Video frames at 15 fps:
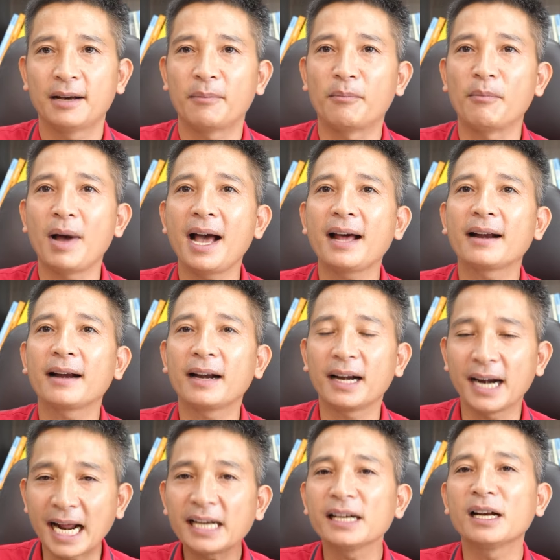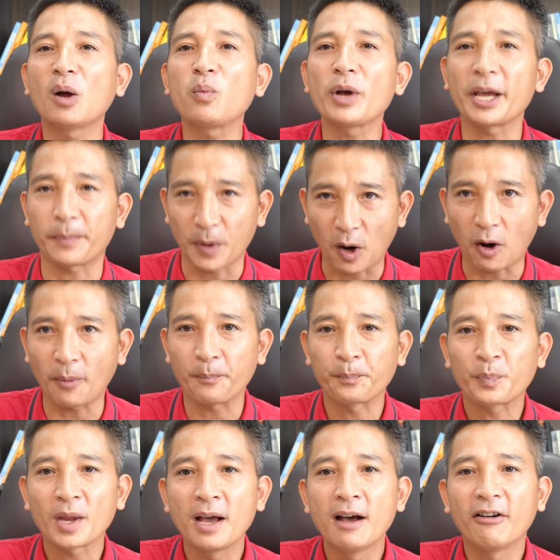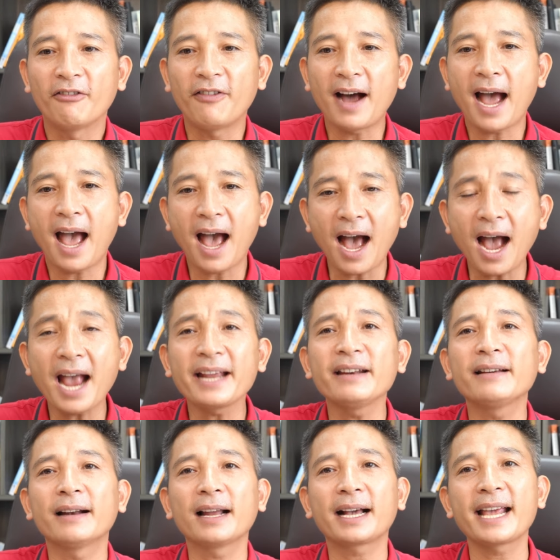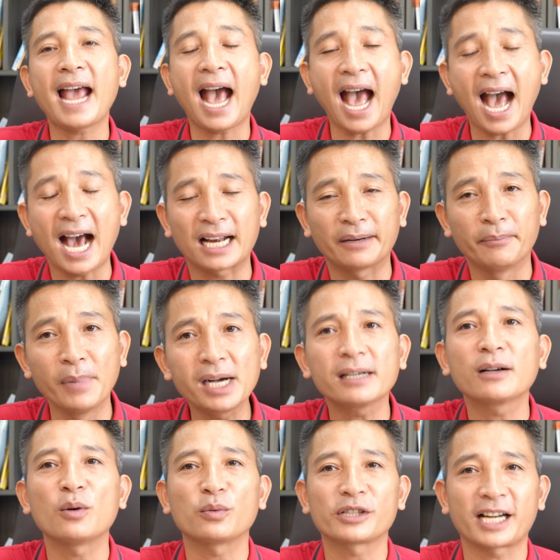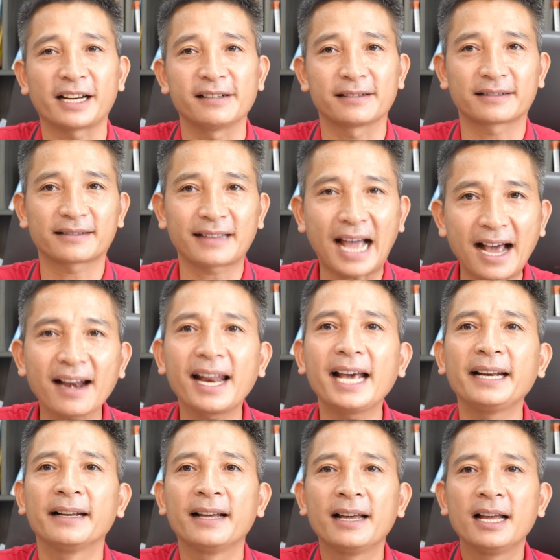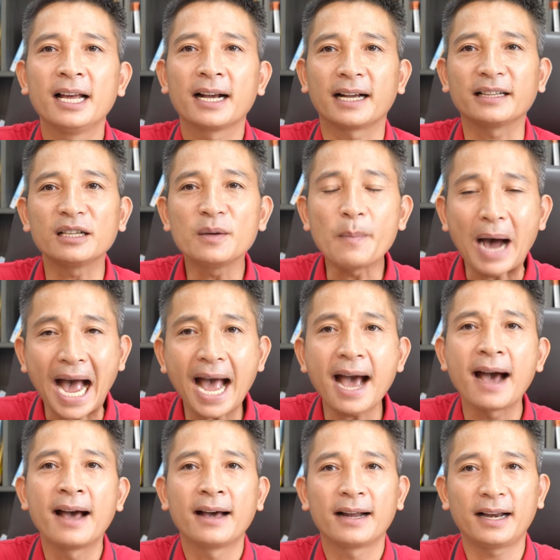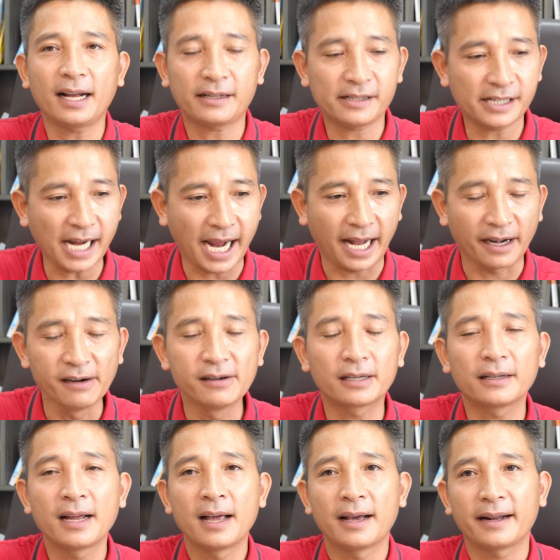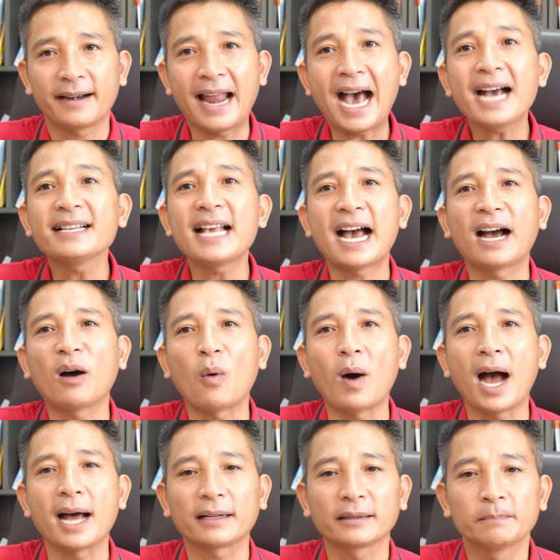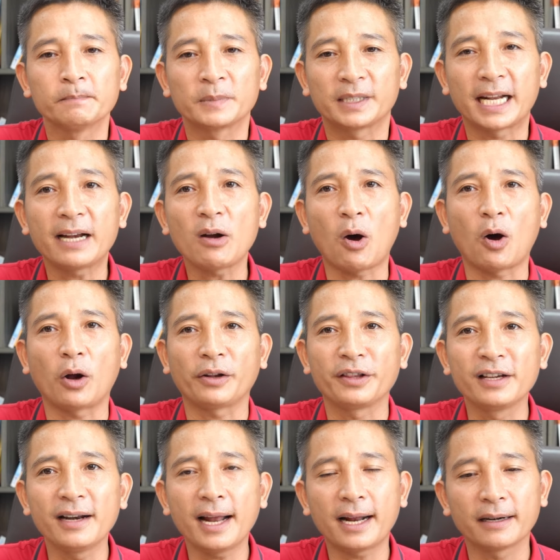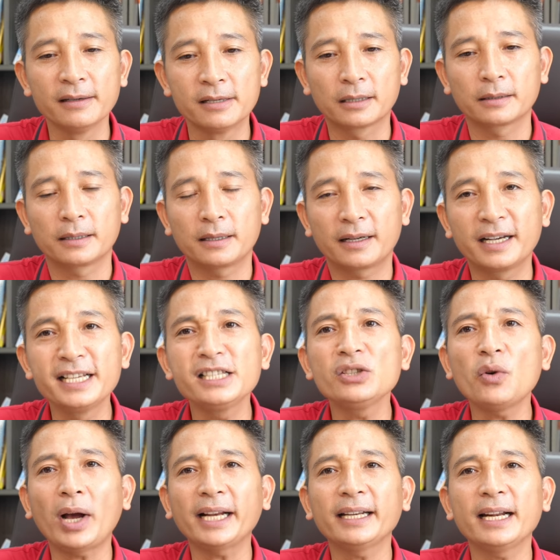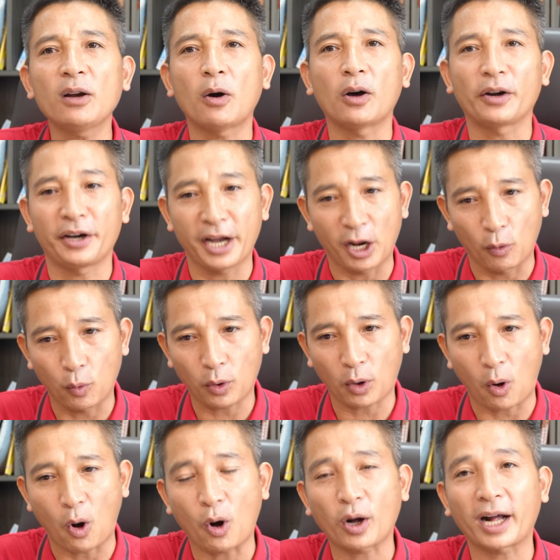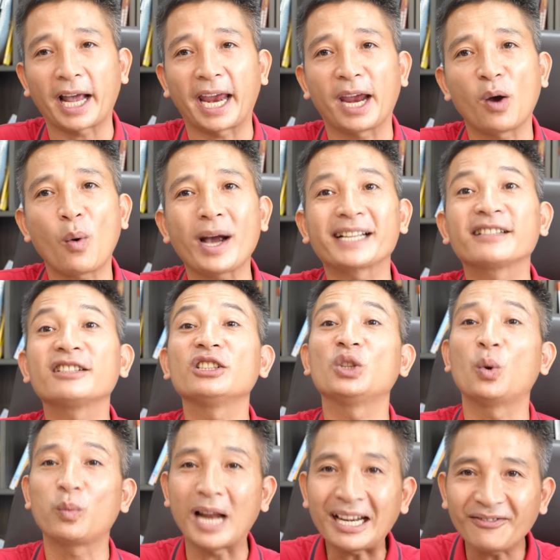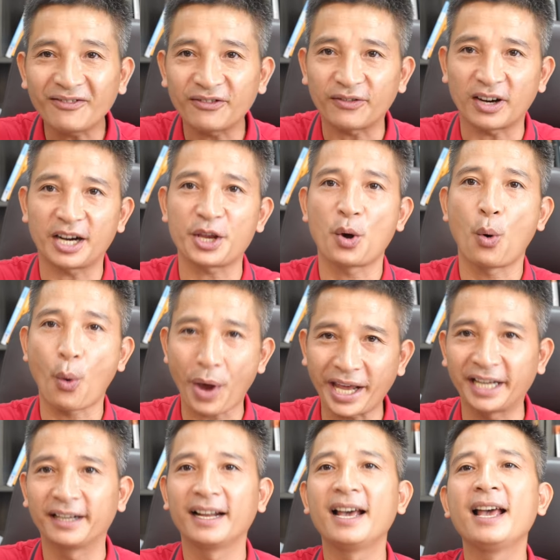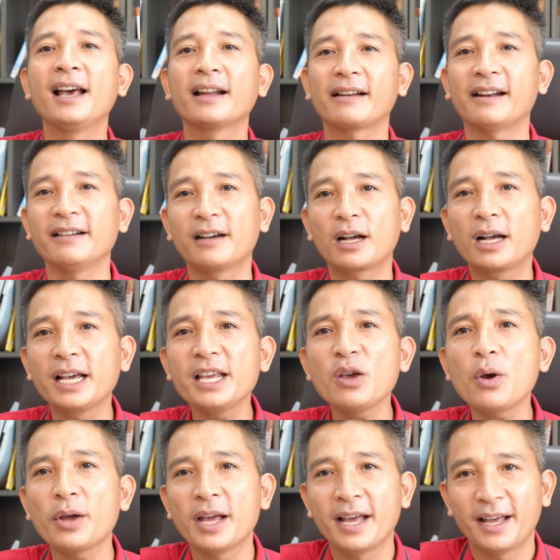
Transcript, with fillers: mà đất nông nghiệp đó. Và hai nữa là cái hạn mức cũng sẽ được tăng lên. Cái thứ ba là sẽ được đa dạng hóa trên đó, như là được kinh doanh trên đó, nếu có kế hoạch sử dụng đất với huyện sẽ được ký